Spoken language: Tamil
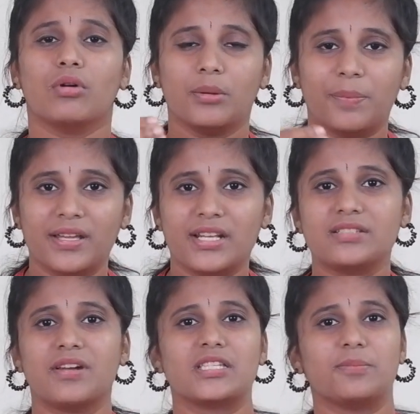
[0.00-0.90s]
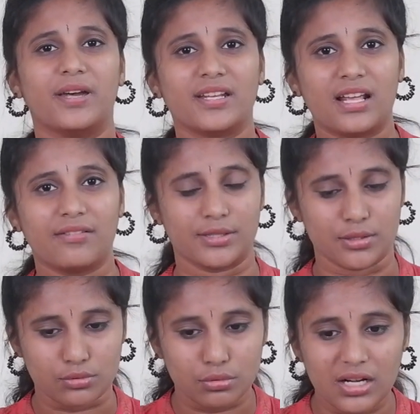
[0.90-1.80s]
ஒரு பதினஞ்சு வயசு பதினாறு
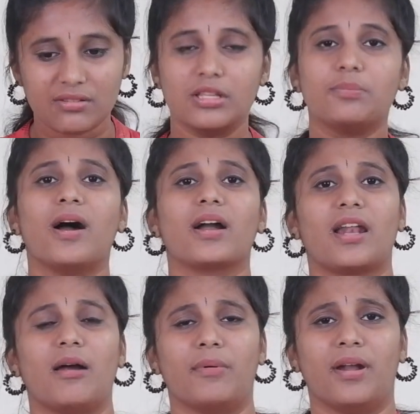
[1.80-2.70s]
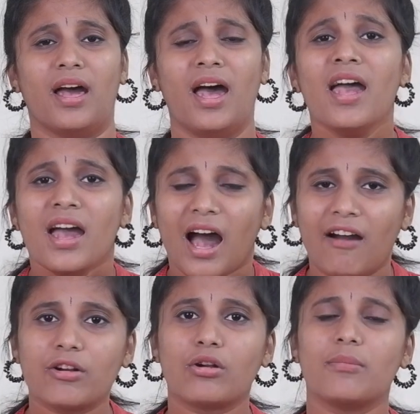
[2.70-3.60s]
வயசு ஸ்டூடெண்ட் வந்து பார்க்குறான் அப்படின்னா
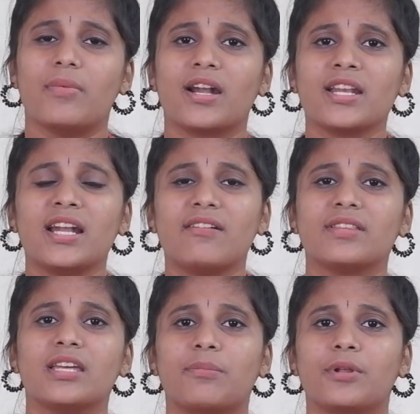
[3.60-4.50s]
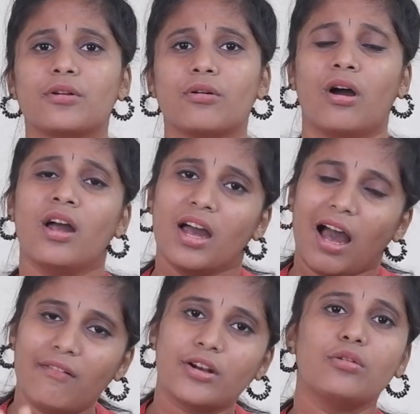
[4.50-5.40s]
அவனோட மனநிலை வந்து எப்படி இருக்கும்
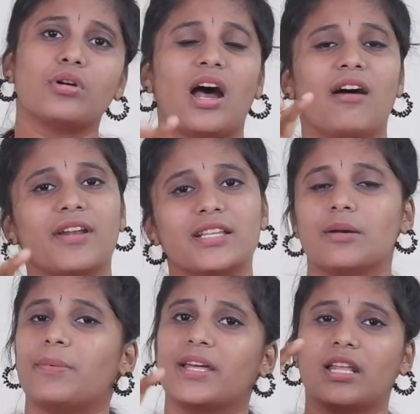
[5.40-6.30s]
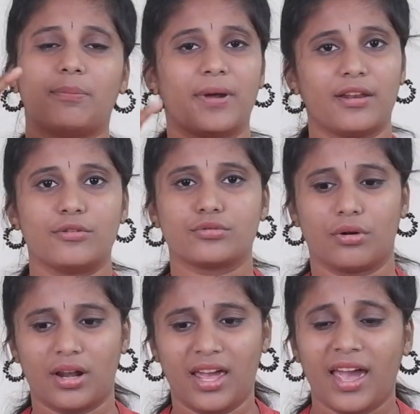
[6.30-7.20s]
அவனும் ஒரு ஆவரேஜாக படிக்கிற பையன்
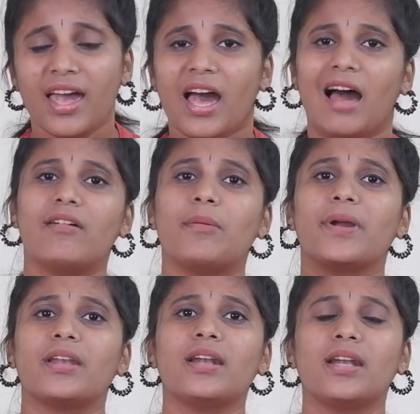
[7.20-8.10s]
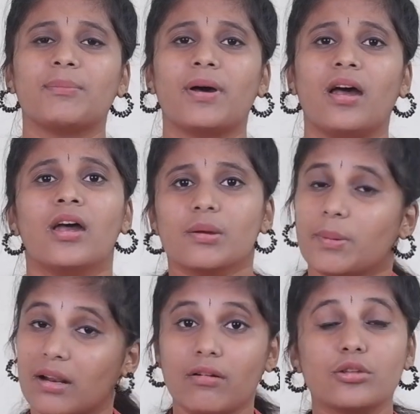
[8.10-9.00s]
வச்சுக்கோங்களேன் அவன் அப்போ என்ன நினைப்பான்
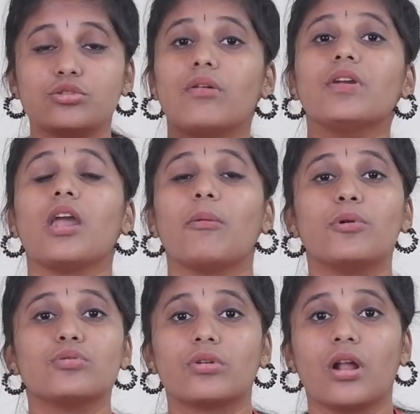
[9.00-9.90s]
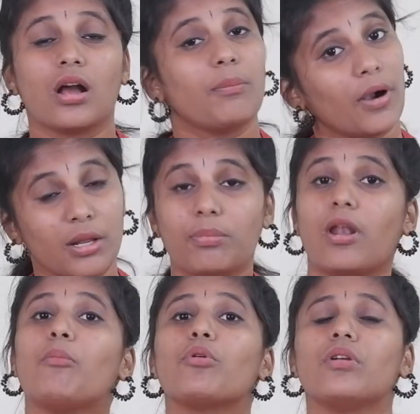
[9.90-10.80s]
பரவாயில்ல ஜோவிக்கா எப்படி சொல்கிறாங்க
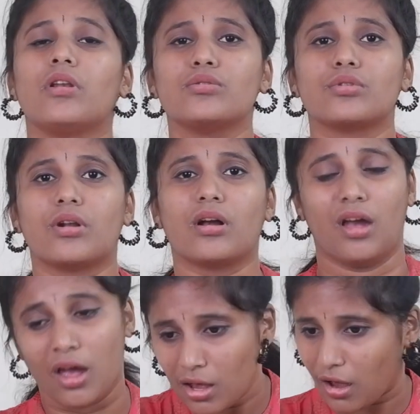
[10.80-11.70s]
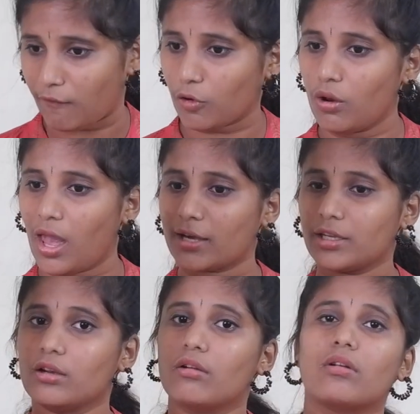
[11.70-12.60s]
படிப்பெல்லாம் முக்கியம்னு சொல்கிறாங்க அவங்களும்
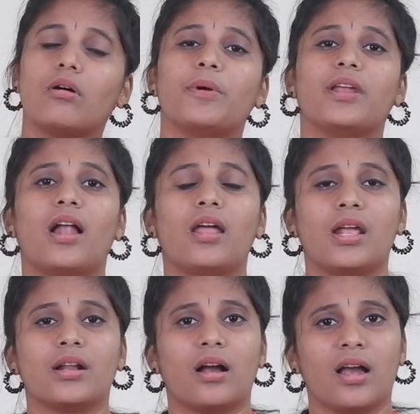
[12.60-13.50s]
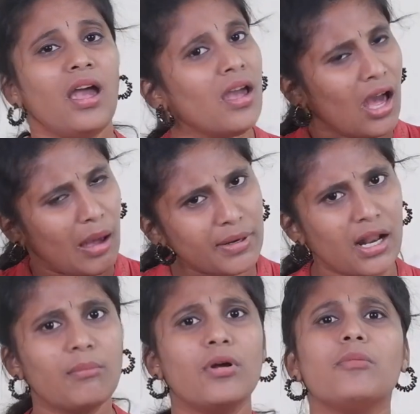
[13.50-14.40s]
ஆக்டிங்கில் இவ்வளோ பெரிய ஆளாக இருக்காங்க அப்போ
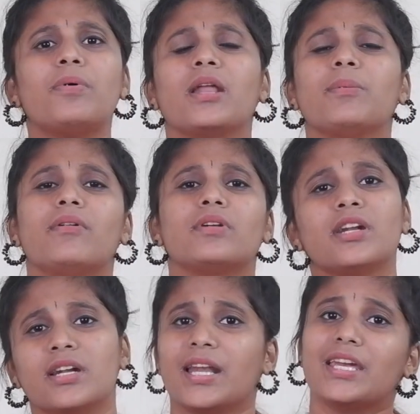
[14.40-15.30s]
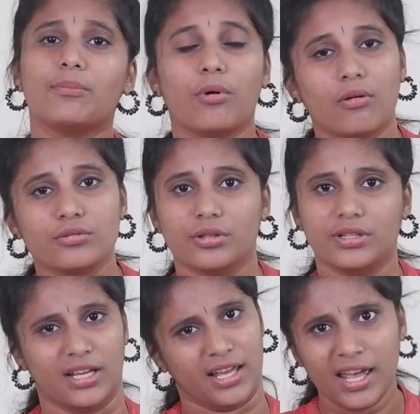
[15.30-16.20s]
நம்மளும் படிப்பை விட்டுட்டு நடிக்க போவோம்னு
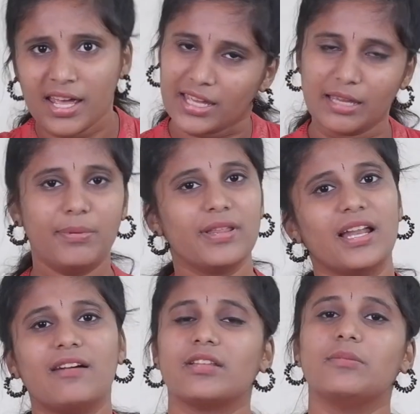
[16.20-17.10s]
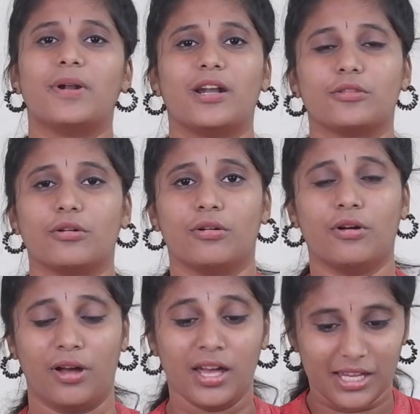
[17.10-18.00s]
சொல்லிட்டு இப்படி தானே வந்து பண்ண
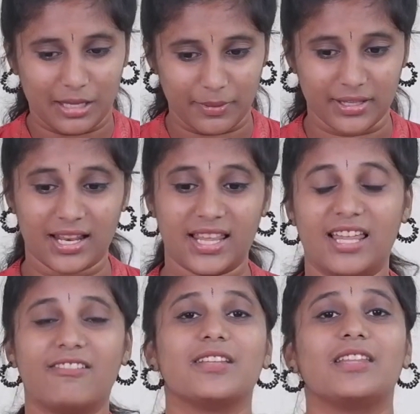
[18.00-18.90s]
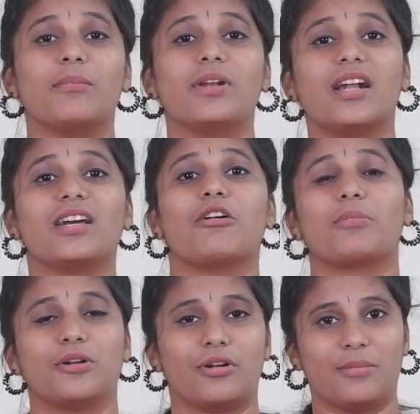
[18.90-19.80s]
தோணும் இப்போ இதெல்லாம் தான் வந்து தமிழ்நாடு
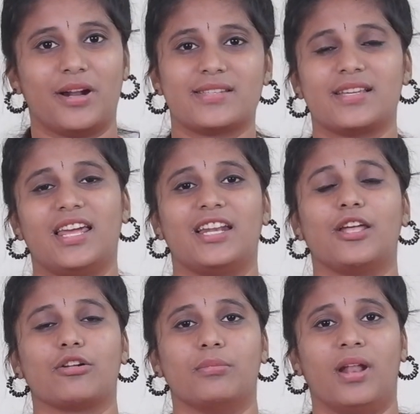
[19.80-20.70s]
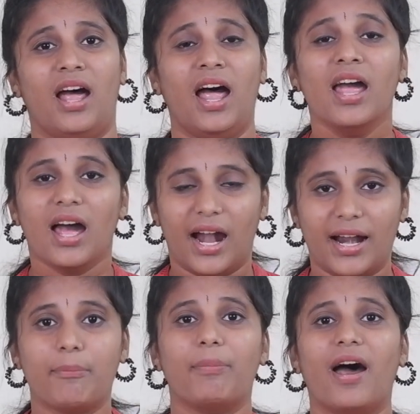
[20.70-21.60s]
கவர்மெண்ட்டோட மனசெல்லாம் என்ன இருக்கும்னா
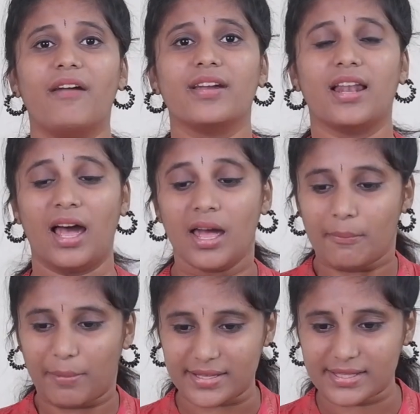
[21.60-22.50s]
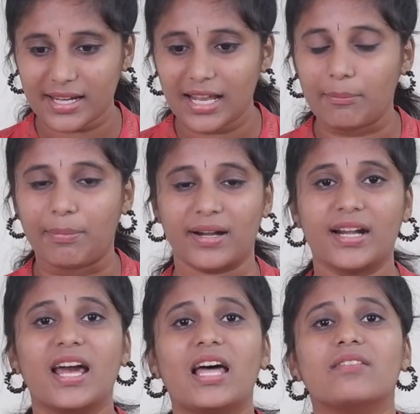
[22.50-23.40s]
அடா பாவிகளா பசங்களை
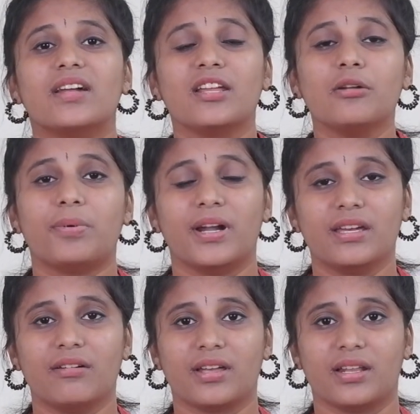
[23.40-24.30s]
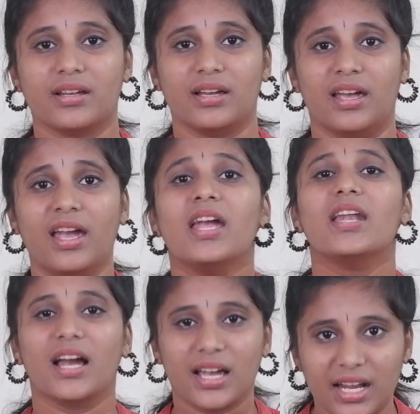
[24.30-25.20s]
பன்னெண்டாவது வரைக்கும் படிக்க வைக்கிறதுக்கு
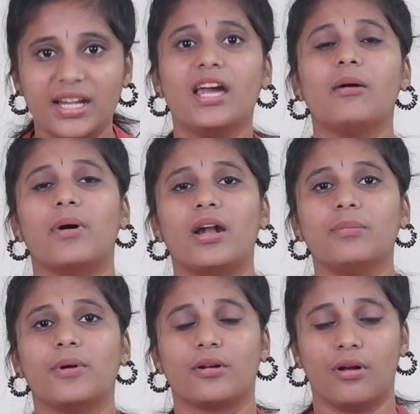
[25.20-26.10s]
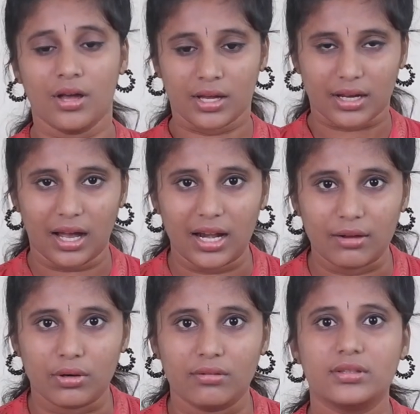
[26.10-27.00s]
நாங்கள் என்ன பாடுபடுறோம் திட்டம் காலை
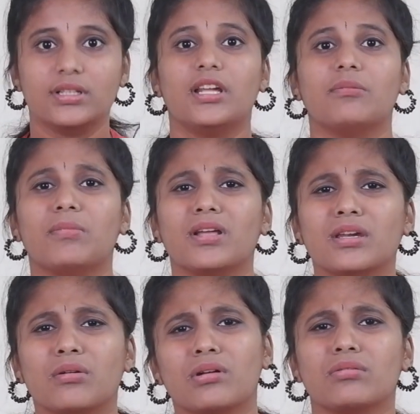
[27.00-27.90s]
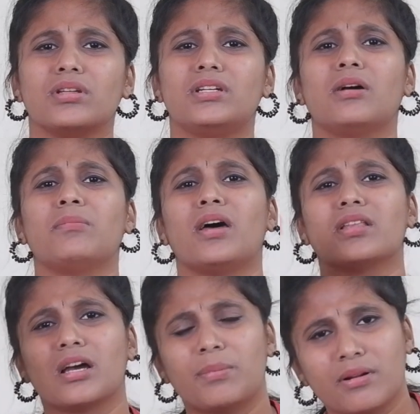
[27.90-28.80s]
உணவு திட்டம் மதிய உணவு திட்டம்
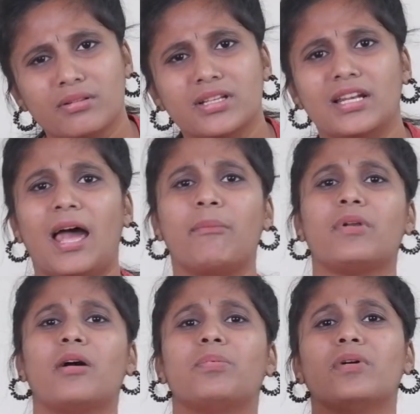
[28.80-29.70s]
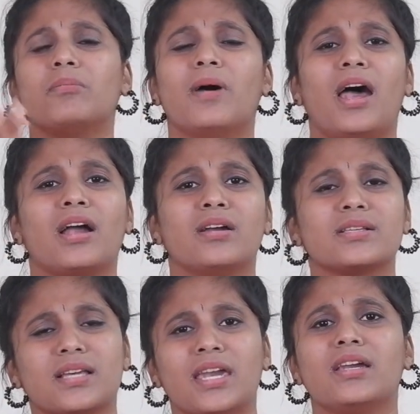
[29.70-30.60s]
அதுக்கப்புறம் வந்து லேப்டாப்பு பேகு
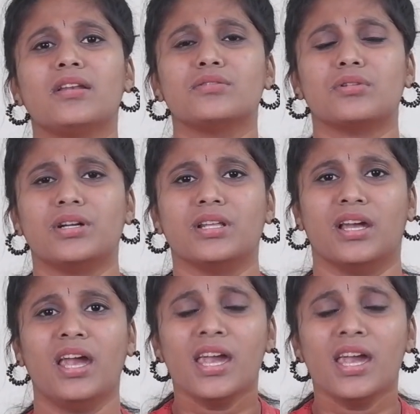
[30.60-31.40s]
சைக்கிள்னு சொல்லிட்டு